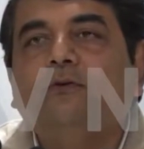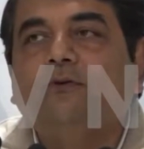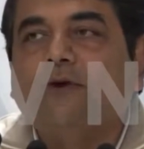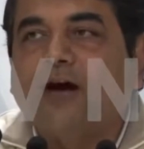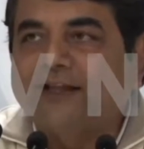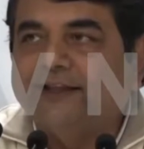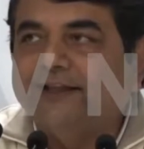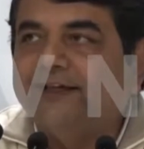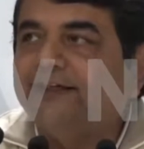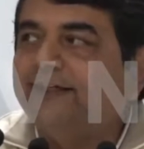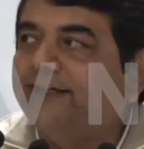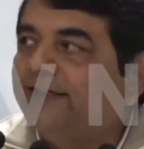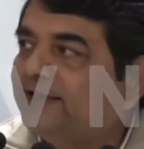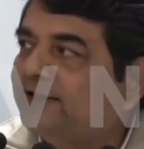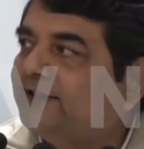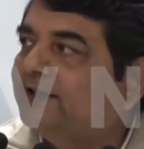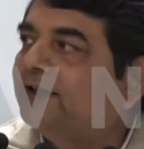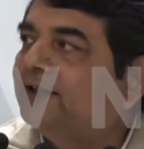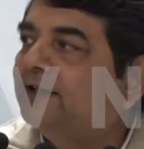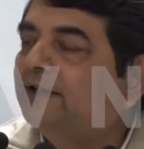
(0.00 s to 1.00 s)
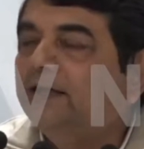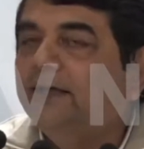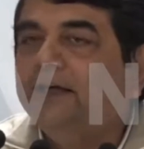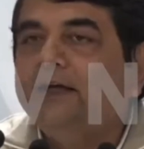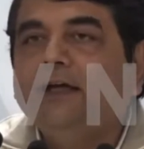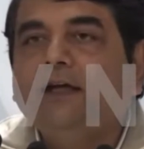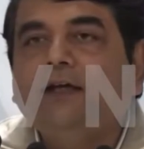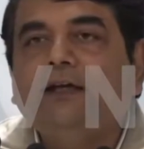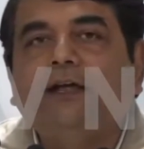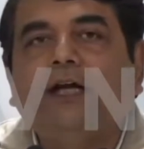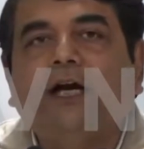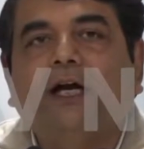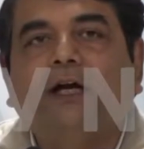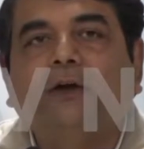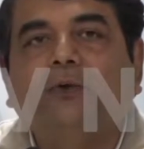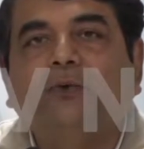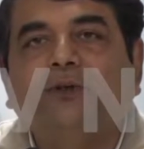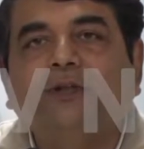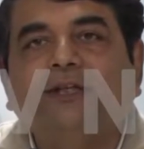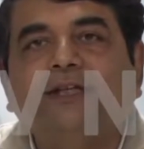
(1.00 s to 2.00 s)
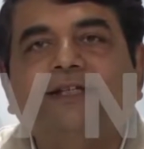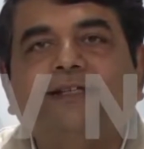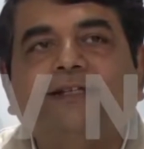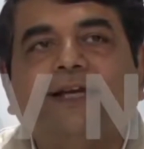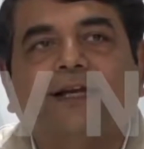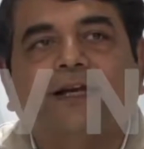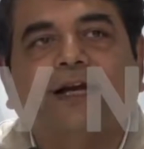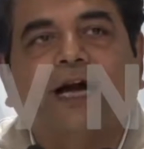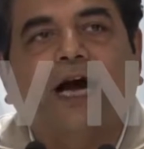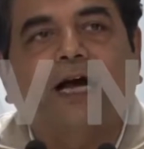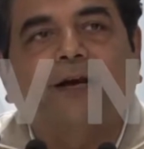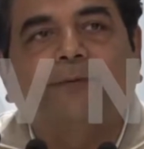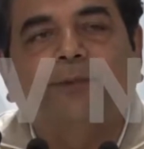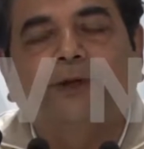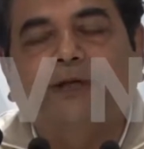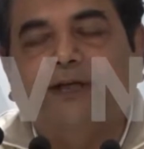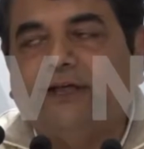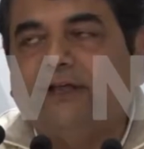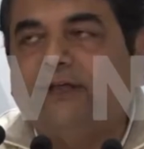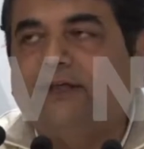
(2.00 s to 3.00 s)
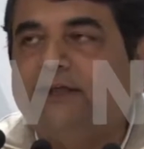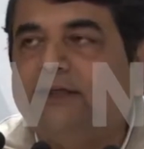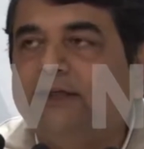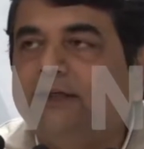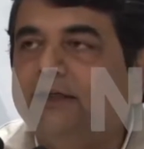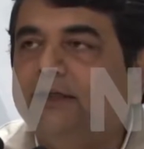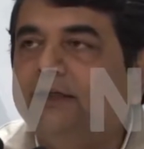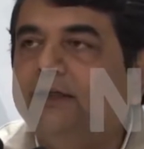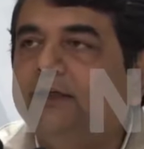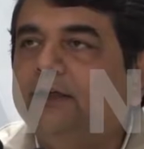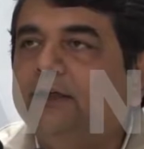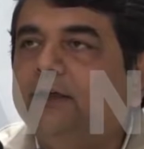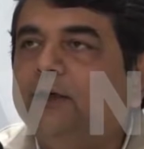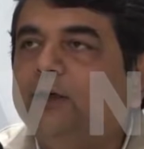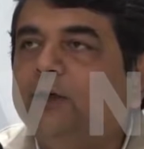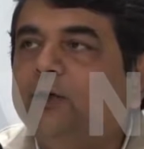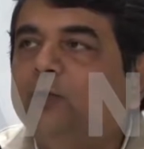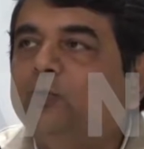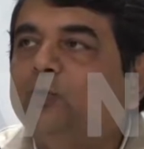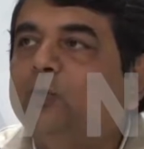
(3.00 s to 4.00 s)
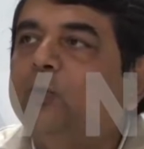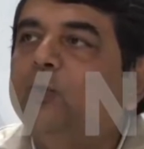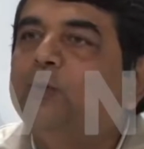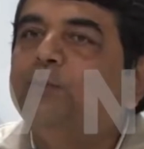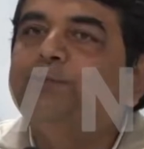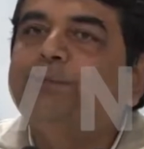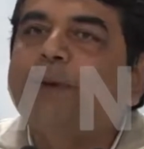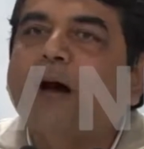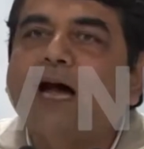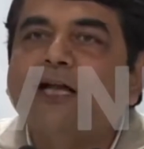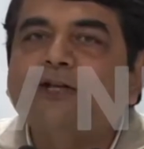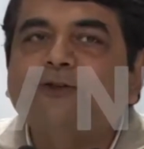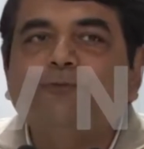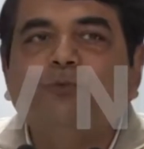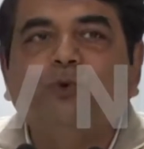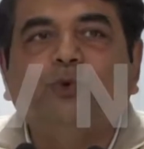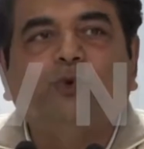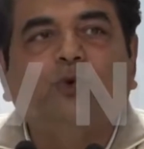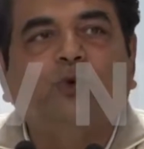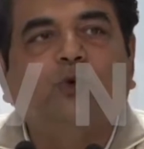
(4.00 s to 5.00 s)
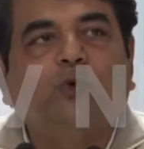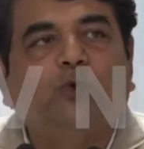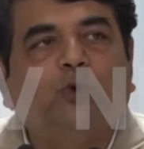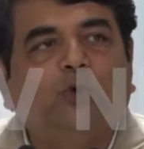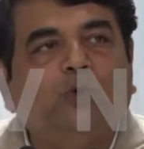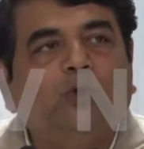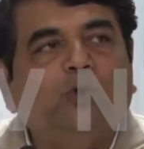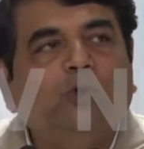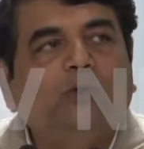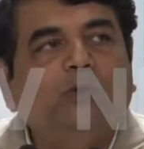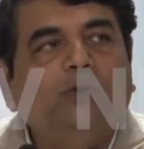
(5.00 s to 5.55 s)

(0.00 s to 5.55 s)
वादे किए थे कि अगर उनकी सरकार बनेगी तो उन पांच मुद्दों को